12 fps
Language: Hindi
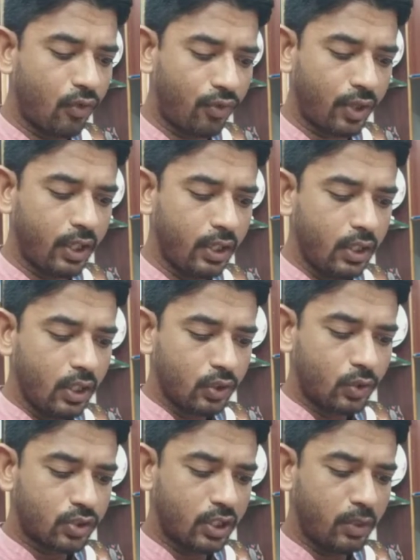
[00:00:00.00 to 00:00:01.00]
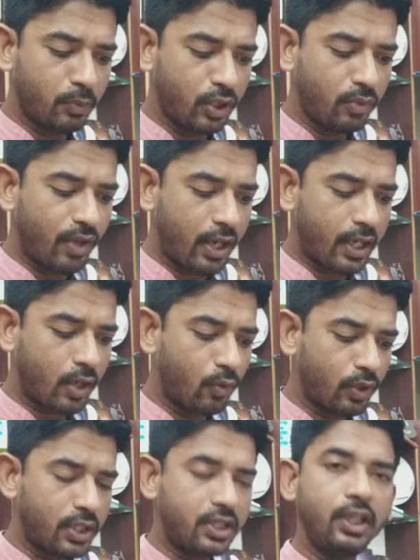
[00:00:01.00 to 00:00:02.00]
ऑफर है तो सेंड मनी बैंक
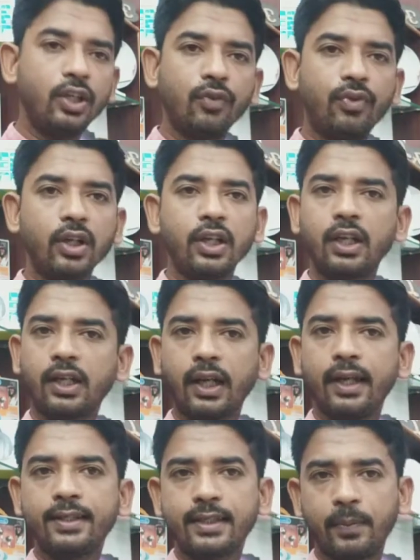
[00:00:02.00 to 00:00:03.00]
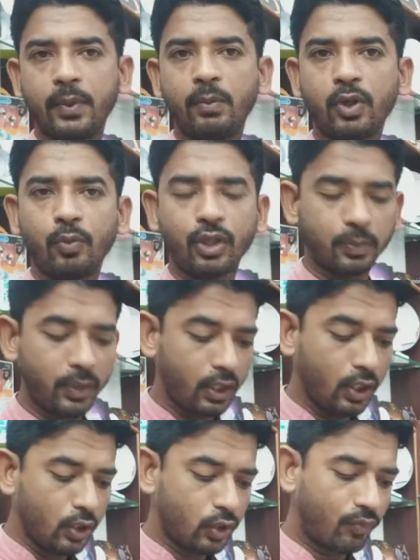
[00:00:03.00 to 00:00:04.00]
अकाउंट का तीन ऑफर निकल का है सितंबर मंथ में
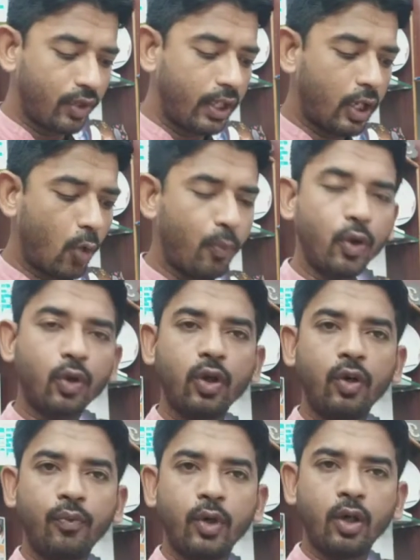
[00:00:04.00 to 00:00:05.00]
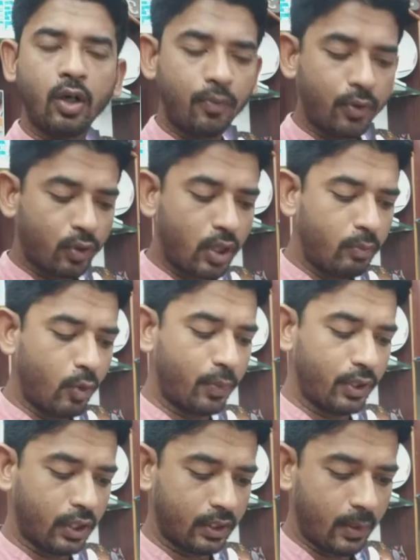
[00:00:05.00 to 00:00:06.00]
तो पहला ऑफर ऑफर को हम
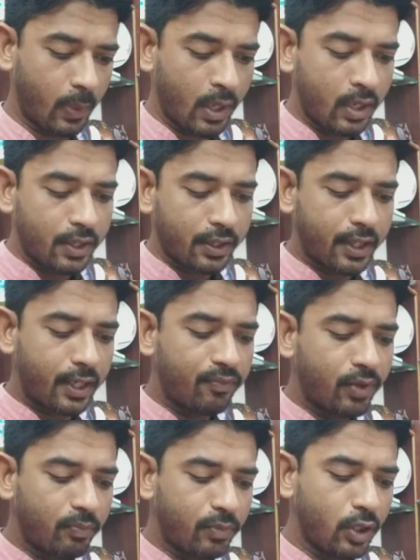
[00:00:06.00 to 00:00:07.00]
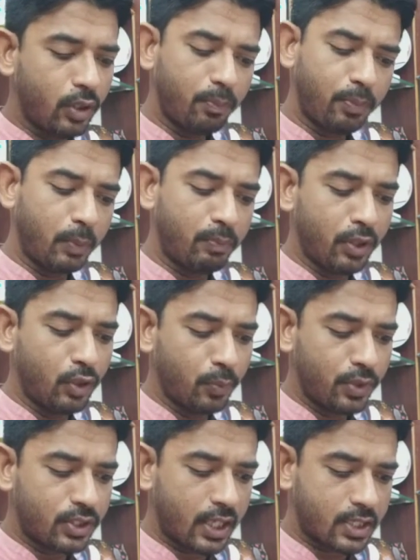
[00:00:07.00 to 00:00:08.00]
ओपन करते हैं गेट फिफ्टी फिफ्टीन
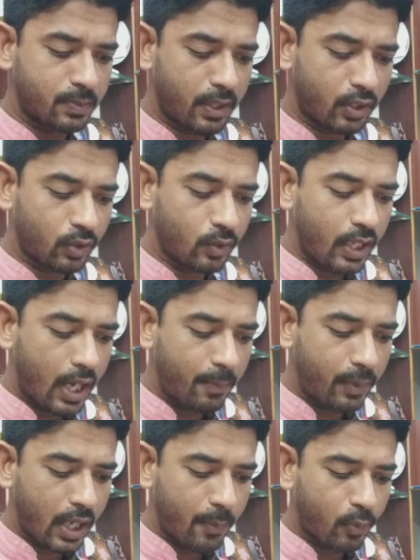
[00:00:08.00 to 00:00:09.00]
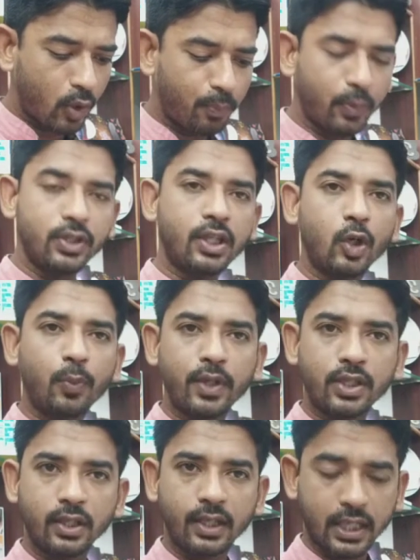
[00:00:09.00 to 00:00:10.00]
रुपीज़ कैशबैक तो यहाँ पर आपको पंद्रह रुपये
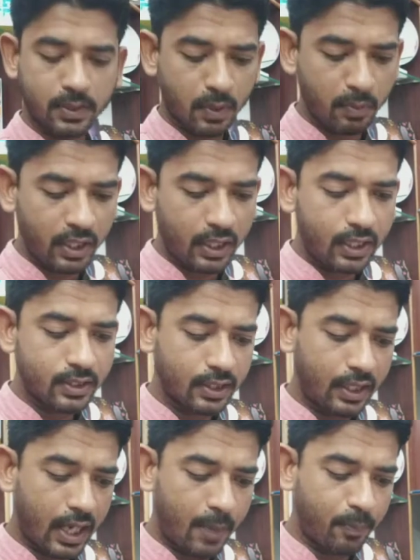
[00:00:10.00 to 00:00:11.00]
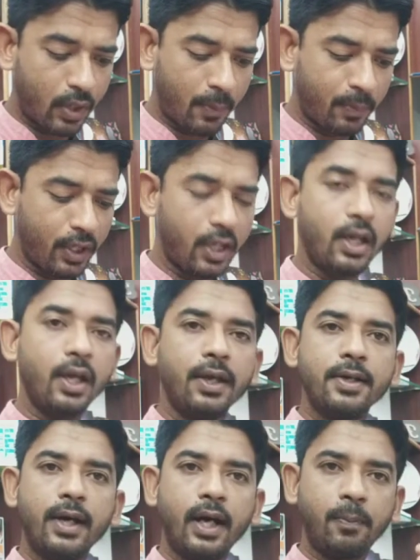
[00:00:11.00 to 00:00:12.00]
तक तो कैशबैक मिलेगा चाहे आप अपने
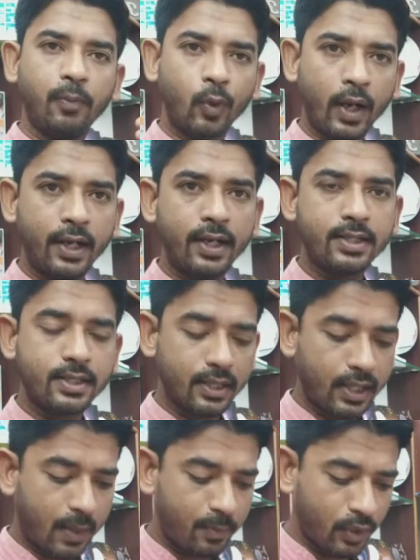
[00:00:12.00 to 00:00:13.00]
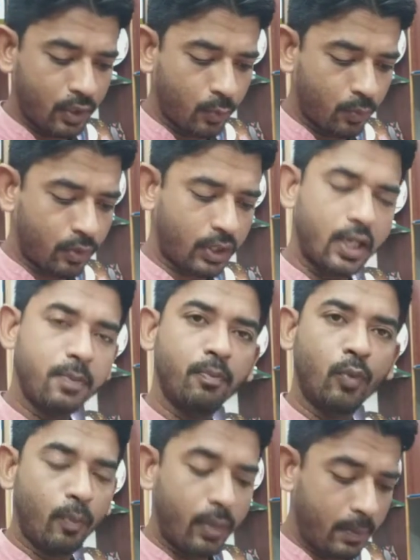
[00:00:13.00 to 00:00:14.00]
आप वॉलेट से आप यू कहीं
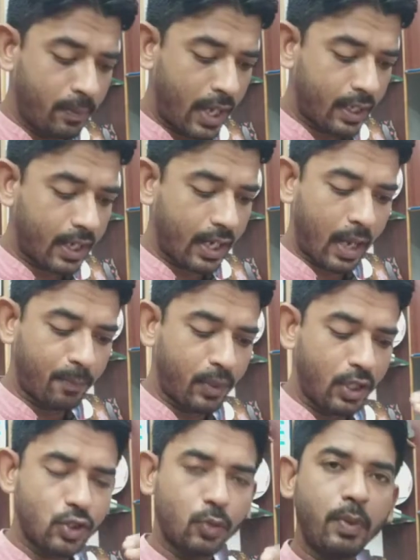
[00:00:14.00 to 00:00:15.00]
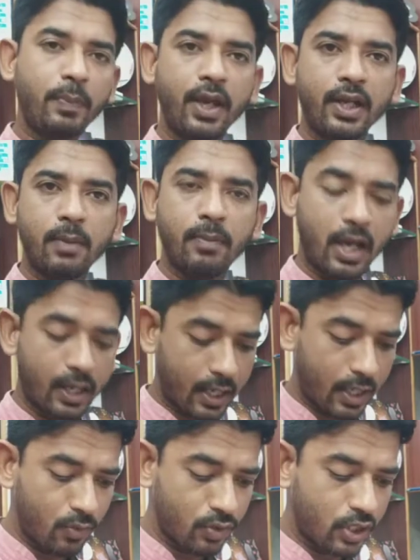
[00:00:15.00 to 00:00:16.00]
मोबाइल बैंक अपने जो भी पेटीएम बैंक
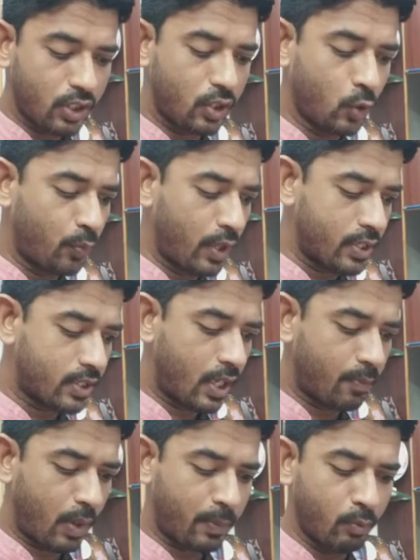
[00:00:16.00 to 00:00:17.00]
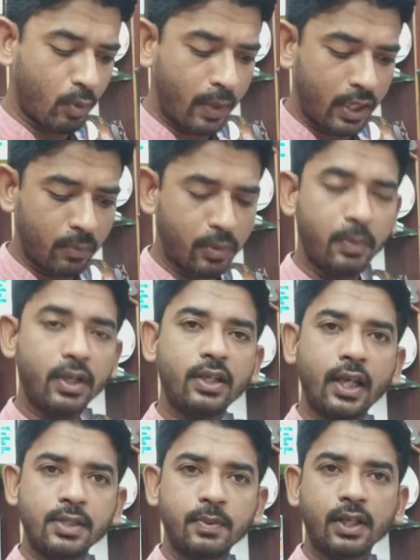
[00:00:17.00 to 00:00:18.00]
अकाउंट से यूपीआई से आप अपने मोबाइल नंबर पे
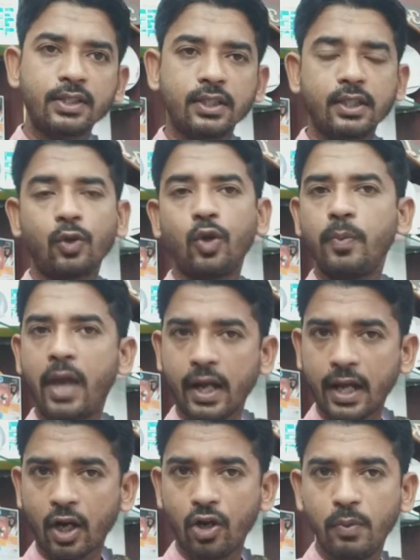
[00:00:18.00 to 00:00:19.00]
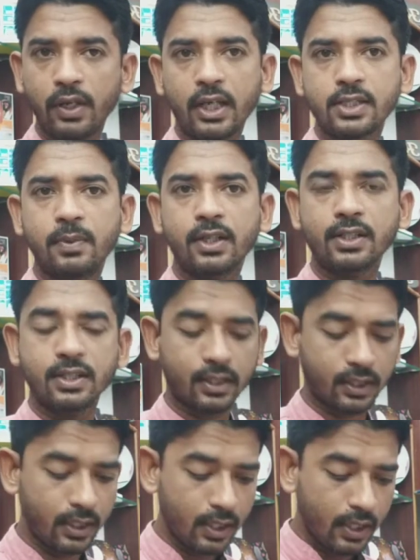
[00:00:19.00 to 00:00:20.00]
ट्रांसफ़र कर सकते हैं कोई बैंक अकाउंट में ट्रांसफ़र कर
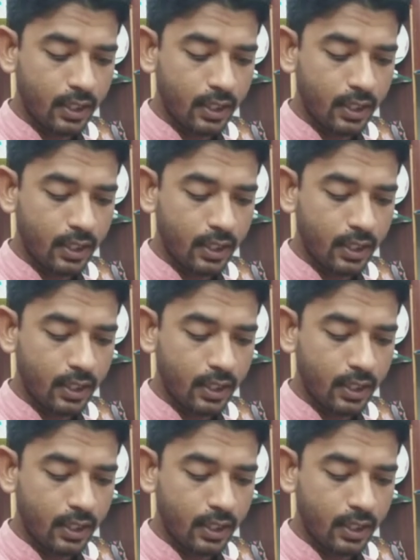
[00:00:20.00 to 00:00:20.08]
सकते हैं